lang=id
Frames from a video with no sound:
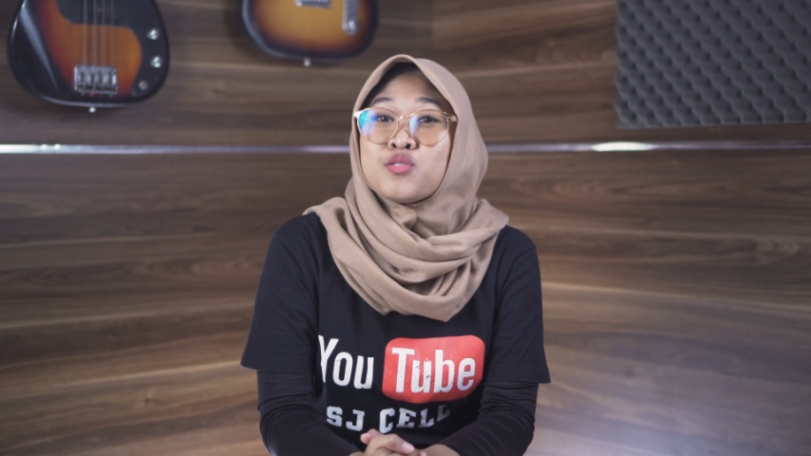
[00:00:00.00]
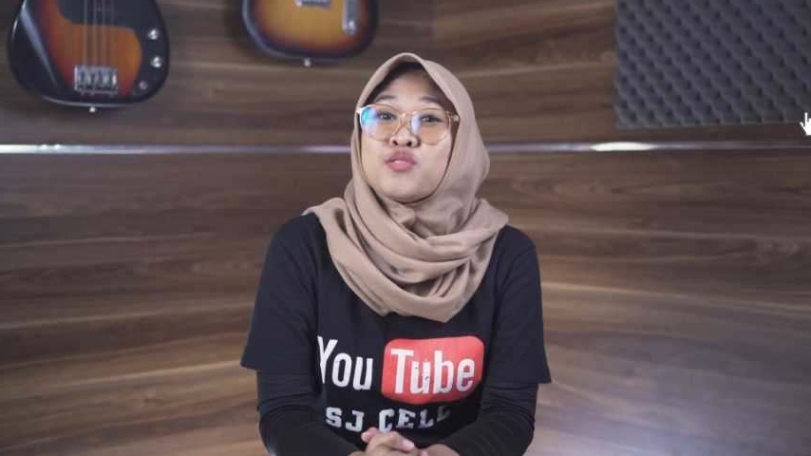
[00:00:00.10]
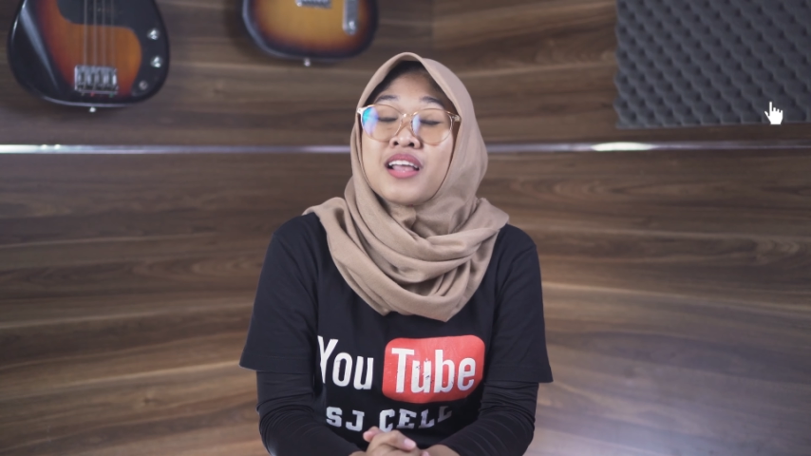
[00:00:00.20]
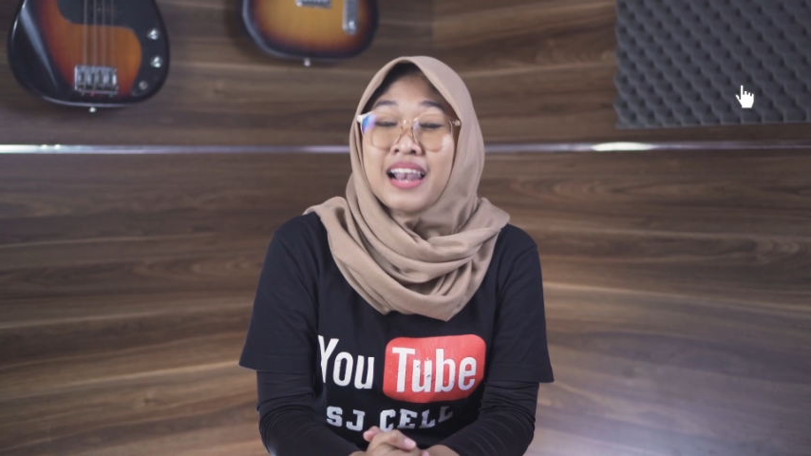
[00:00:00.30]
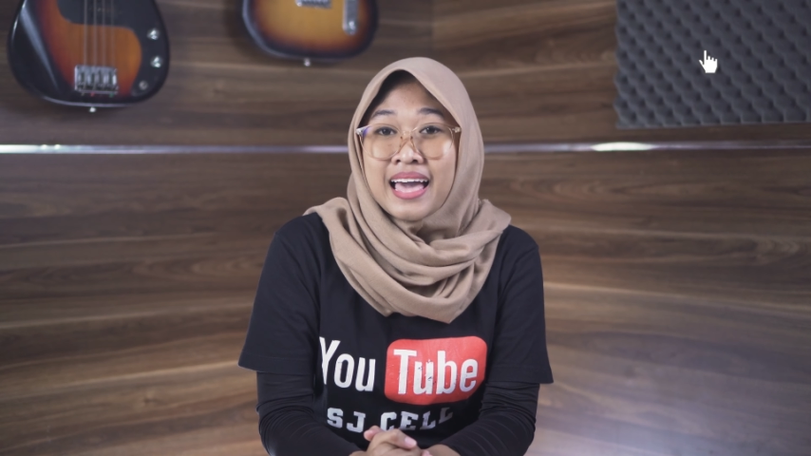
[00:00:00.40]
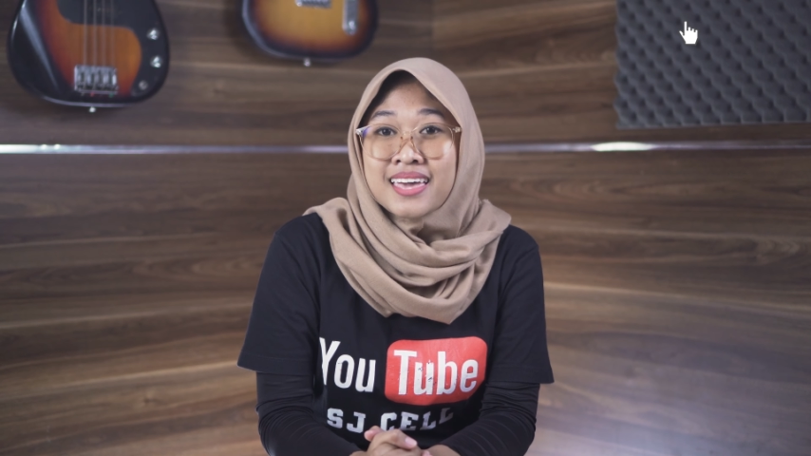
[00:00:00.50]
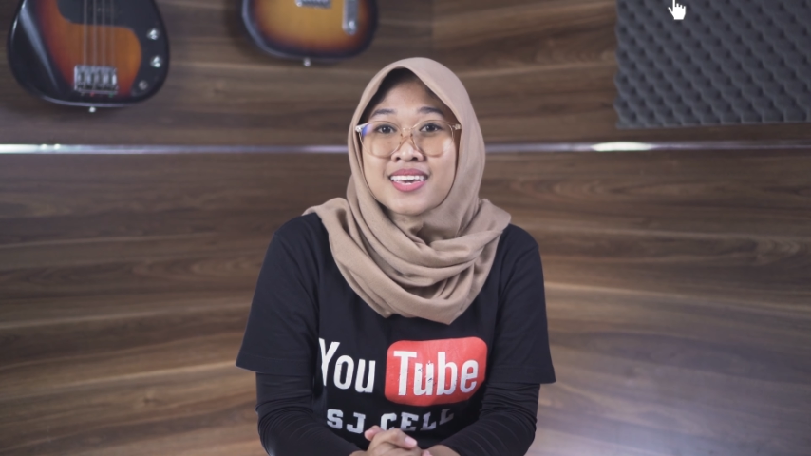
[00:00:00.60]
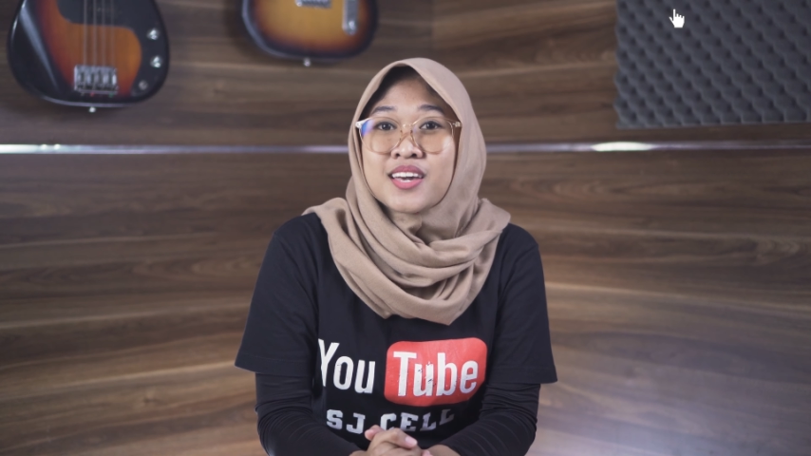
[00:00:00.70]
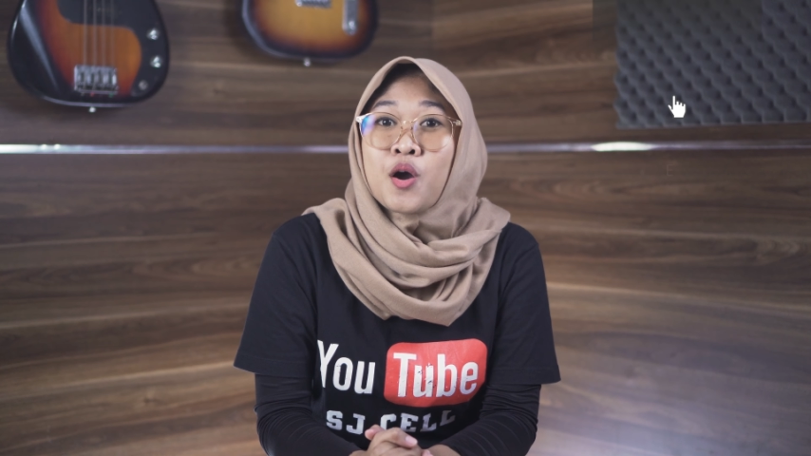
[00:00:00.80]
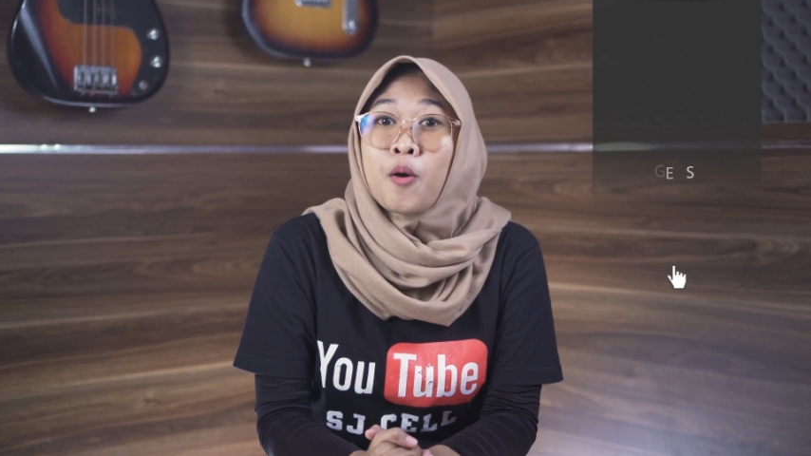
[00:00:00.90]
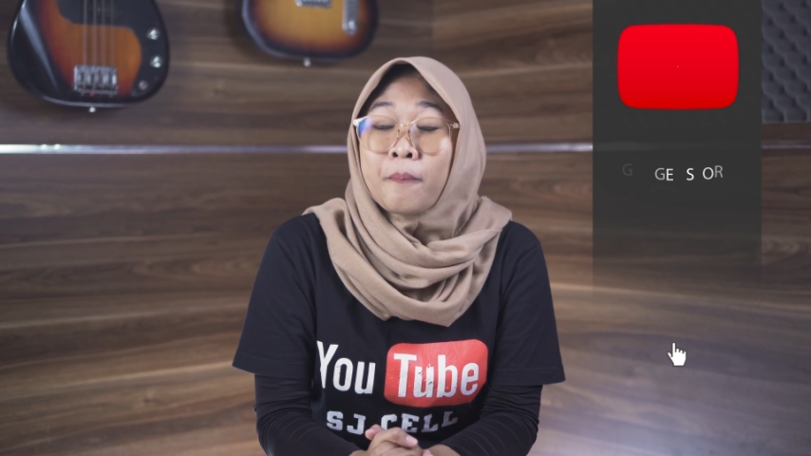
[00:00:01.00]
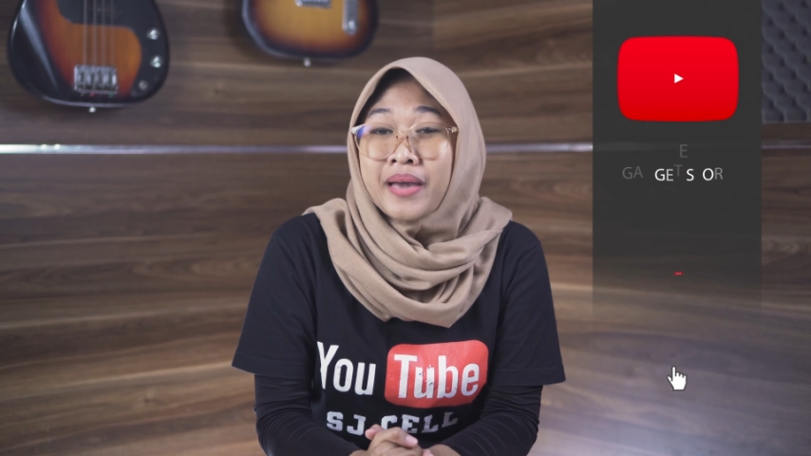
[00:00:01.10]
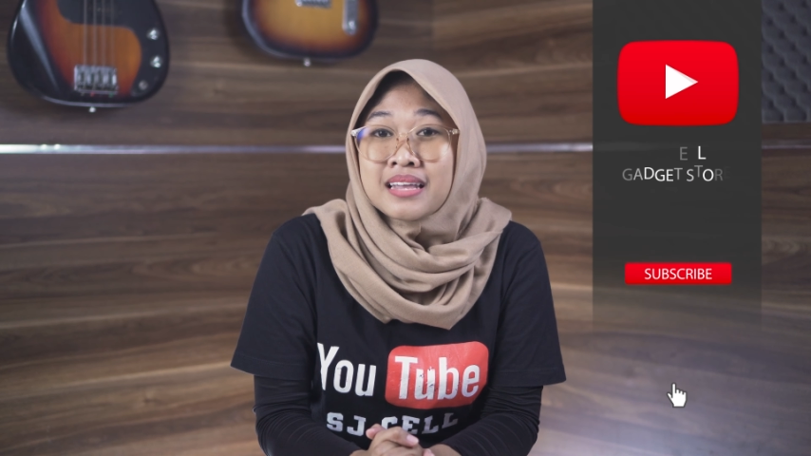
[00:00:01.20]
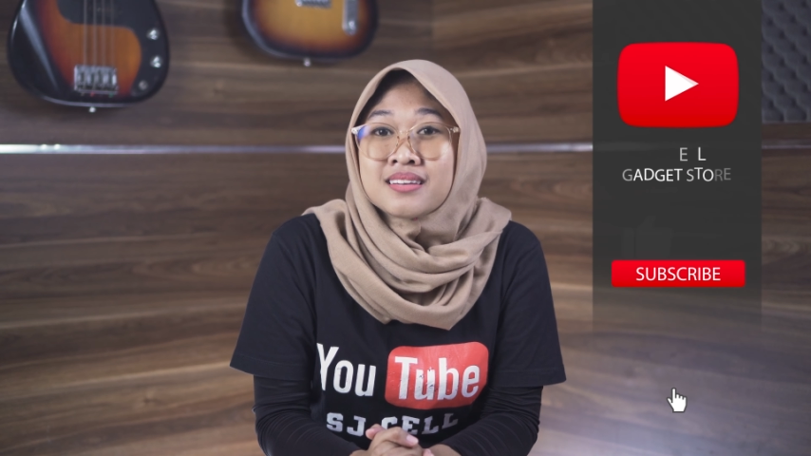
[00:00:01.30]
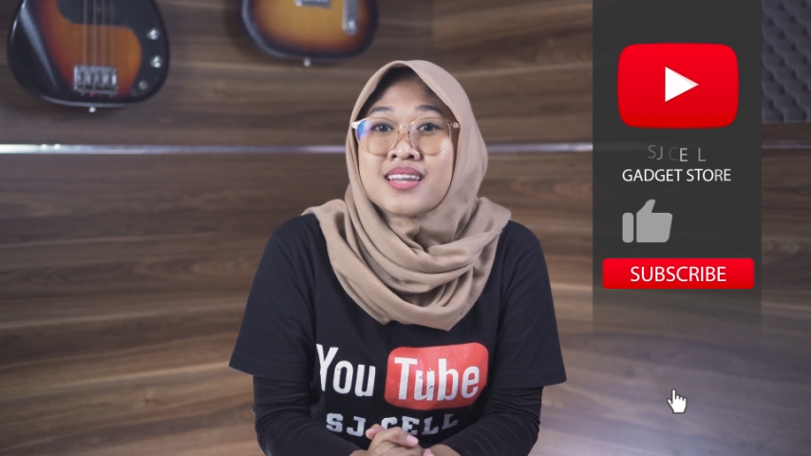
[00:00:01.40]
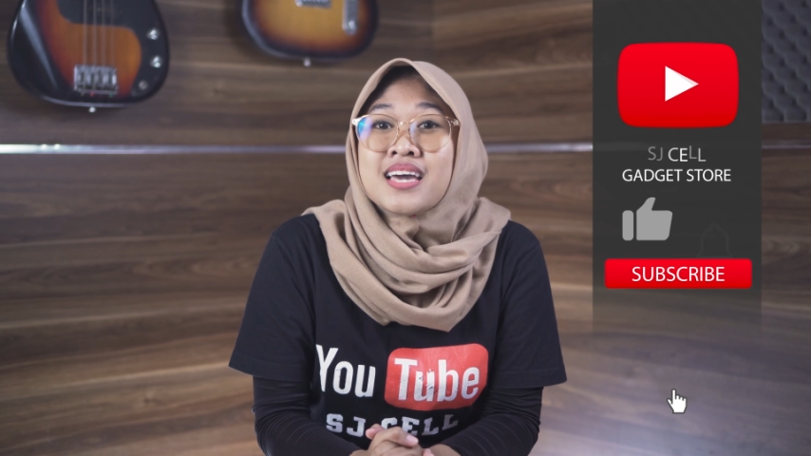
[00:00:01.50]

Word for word: untuk like, komen,